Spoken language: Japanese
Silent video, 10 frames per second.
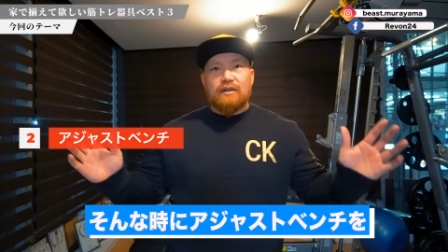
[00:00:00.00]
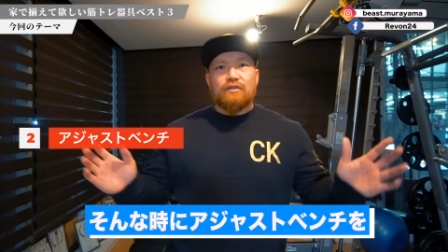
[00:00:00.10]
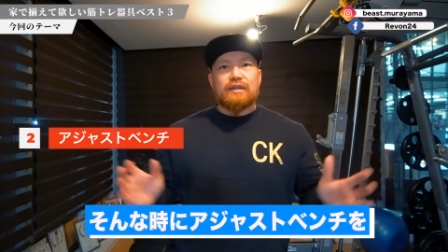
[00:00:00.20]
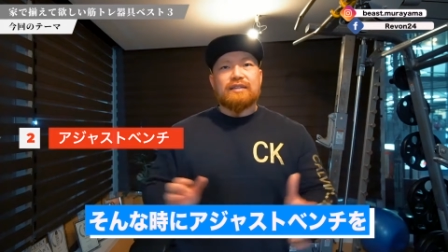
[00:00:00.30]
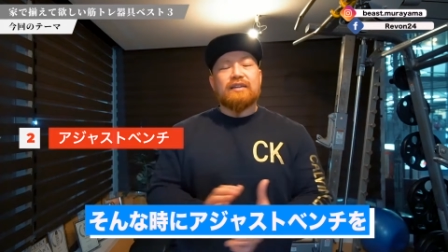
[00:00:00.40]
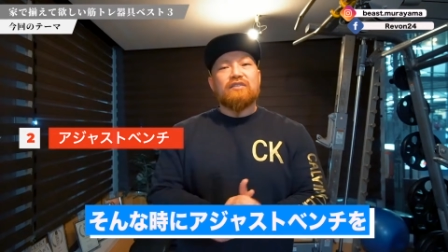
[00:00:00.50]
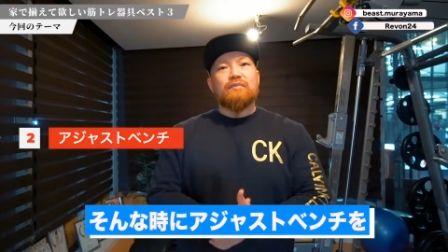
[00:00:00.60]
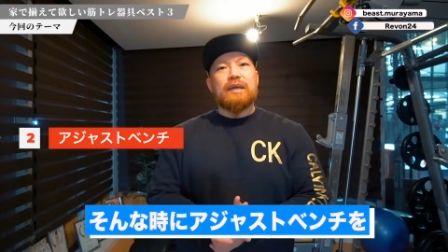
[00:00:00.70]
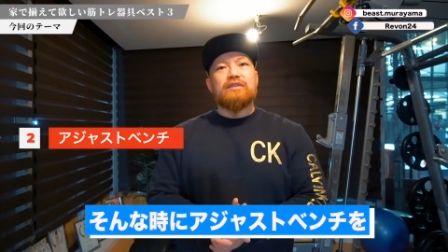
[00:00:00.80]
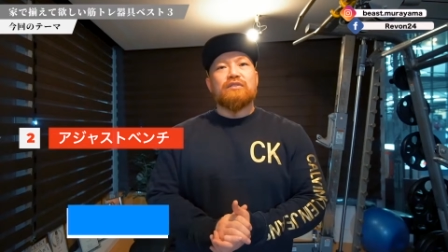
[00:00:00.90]
この
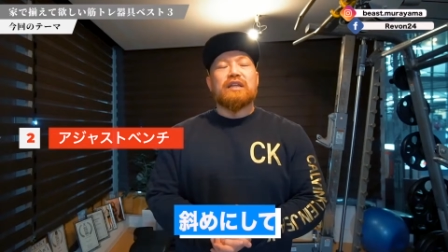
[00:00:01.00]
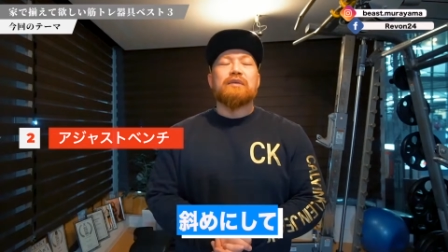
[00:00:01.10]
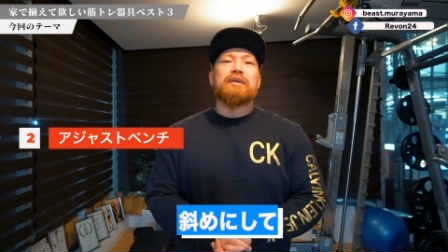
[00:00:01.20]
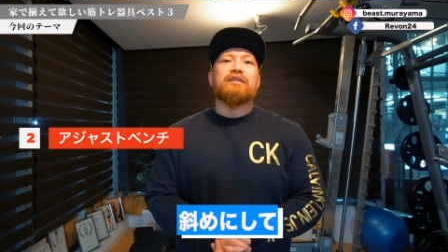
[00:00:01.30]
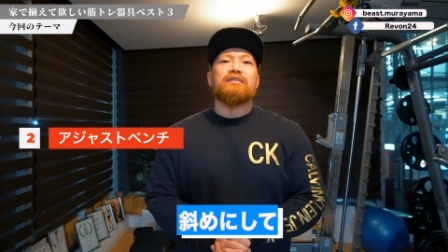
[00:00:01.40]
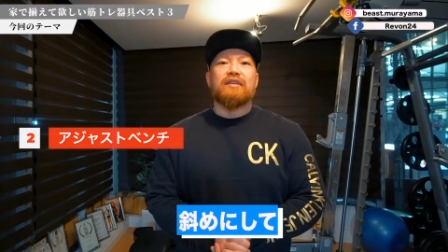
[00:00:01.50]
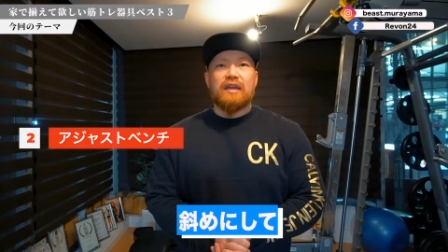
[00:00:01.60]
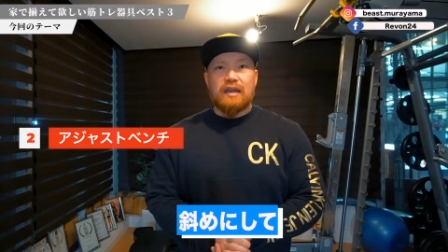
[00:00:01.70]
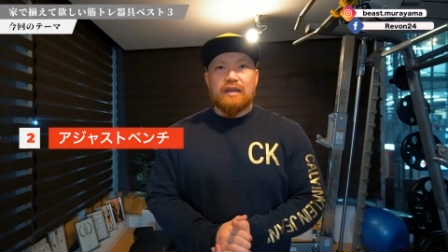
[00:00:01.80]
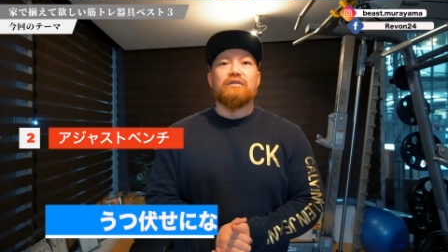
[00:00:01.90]
アジャストベンチを斜めにし
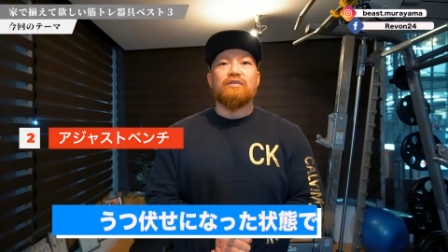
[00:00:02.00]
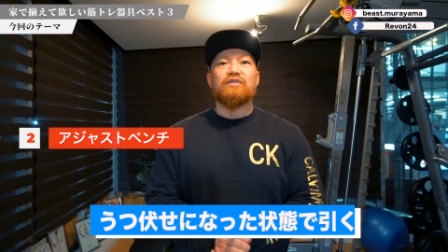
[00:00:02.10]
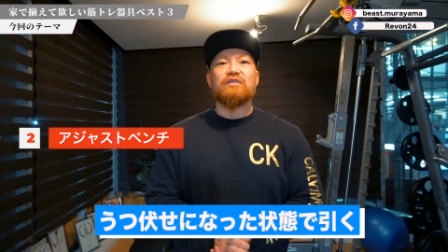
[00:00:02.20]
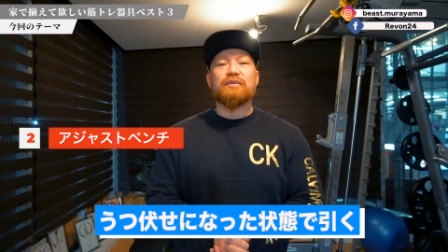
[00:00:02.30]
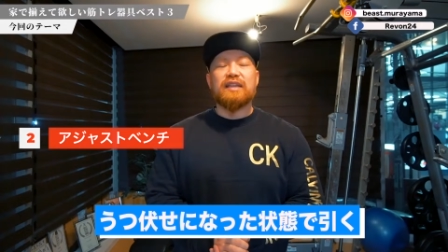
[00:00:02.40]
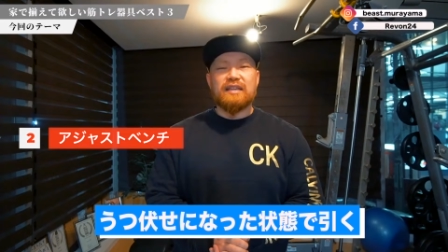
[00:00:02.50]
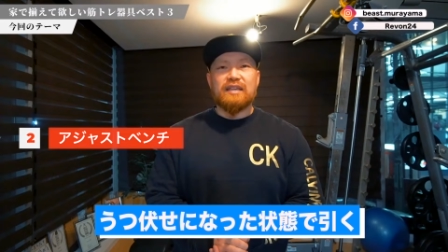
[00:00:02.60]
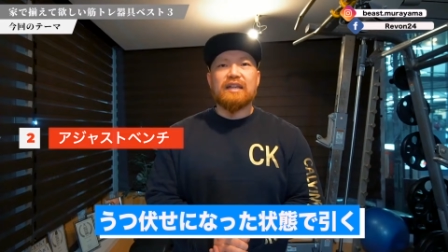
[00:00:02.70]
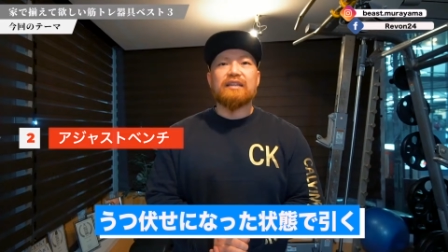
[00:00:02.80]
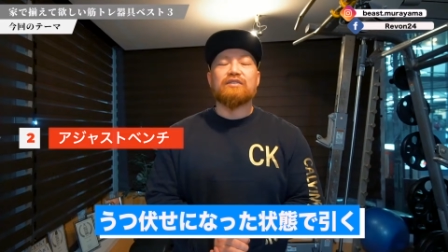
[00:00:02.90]
てうつ伏せ
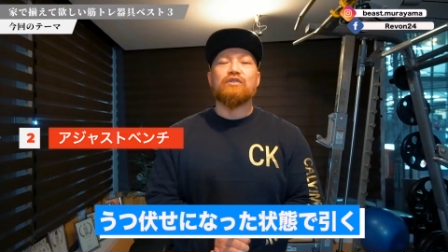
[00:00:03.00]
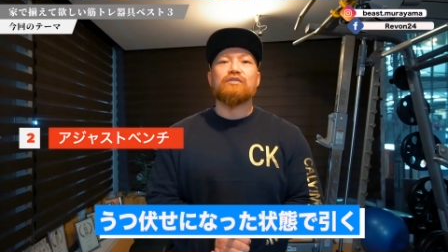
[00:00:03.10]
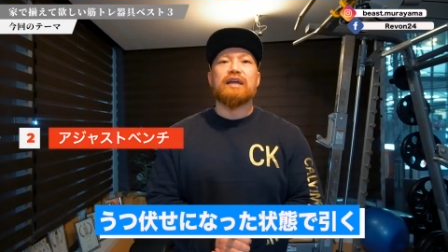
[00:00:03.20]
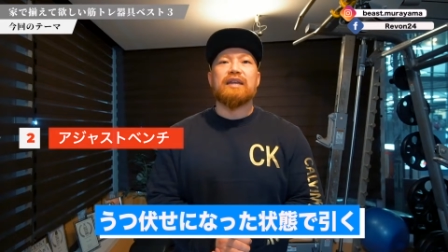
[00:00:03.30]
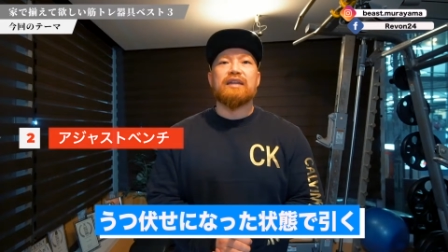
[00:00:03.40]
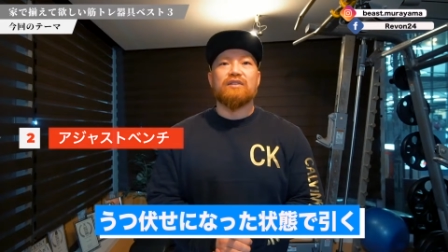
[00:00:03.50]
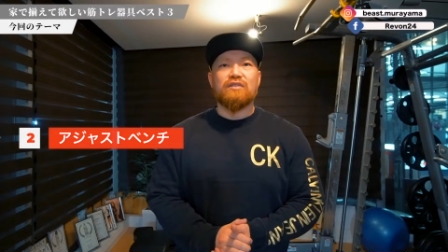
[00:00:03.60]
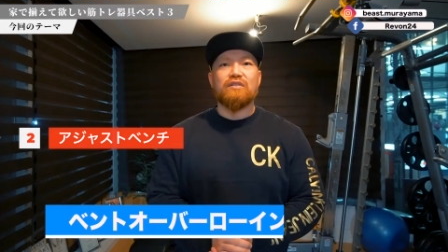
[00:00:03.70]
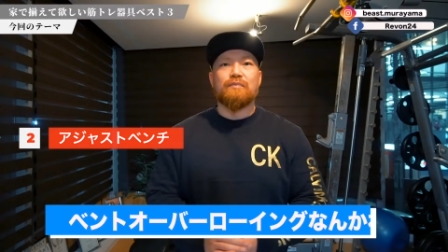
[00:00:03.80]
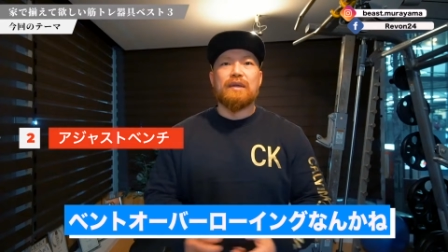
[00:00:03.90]
になった状態で引
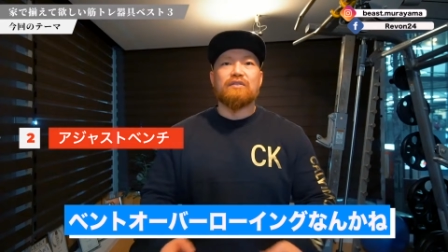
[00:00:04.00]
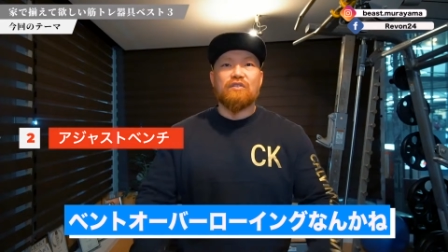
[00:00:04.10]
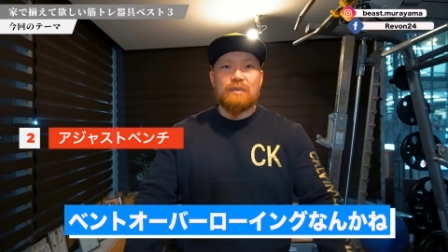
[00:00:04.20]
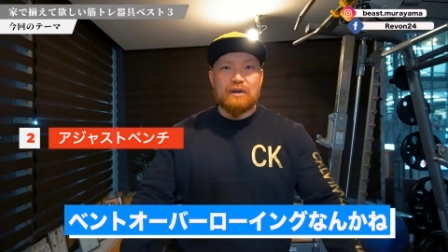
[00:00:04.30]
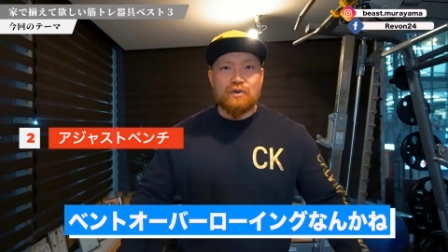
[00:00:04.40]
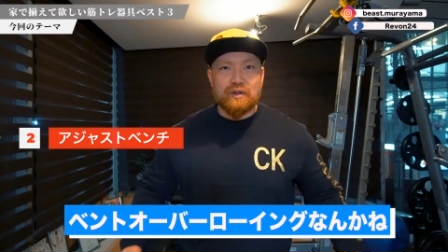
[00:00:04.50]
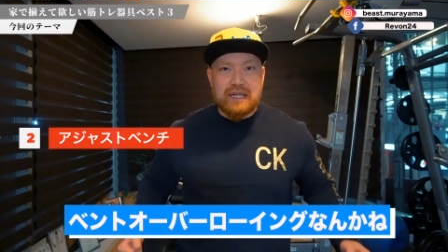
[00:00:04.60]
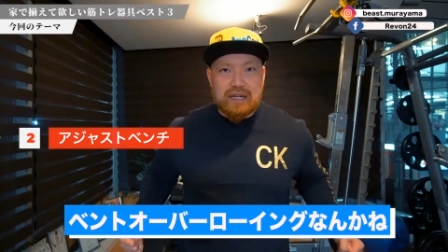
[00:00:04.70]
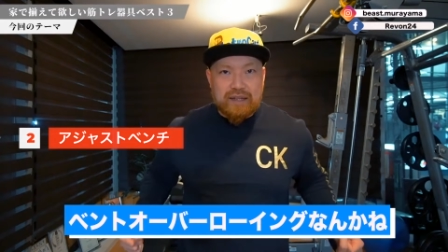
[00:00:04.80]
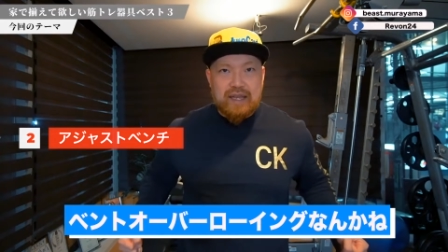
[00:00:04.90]
くベントーバーローイング
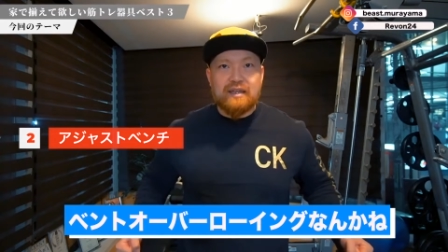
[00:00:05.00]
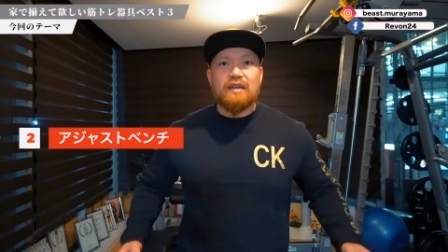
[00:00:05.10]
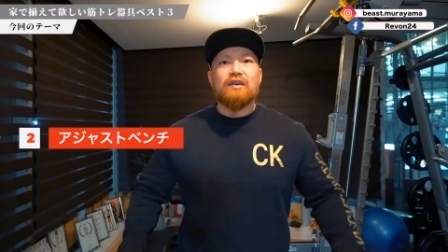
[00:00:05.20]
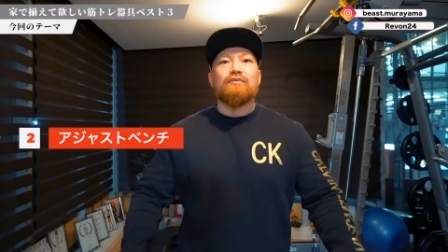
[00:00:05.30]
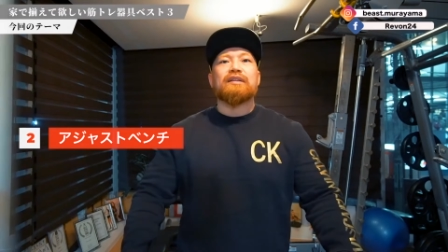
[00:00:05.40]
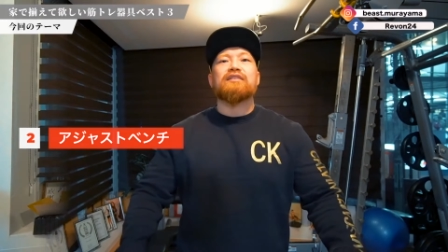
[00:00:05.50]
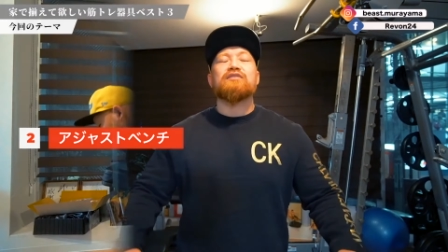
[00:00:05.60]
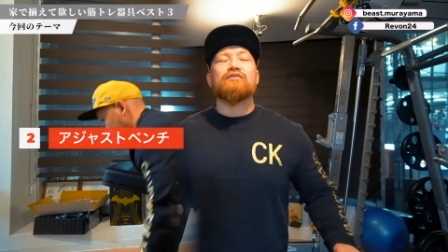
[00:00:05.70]
なんかね私の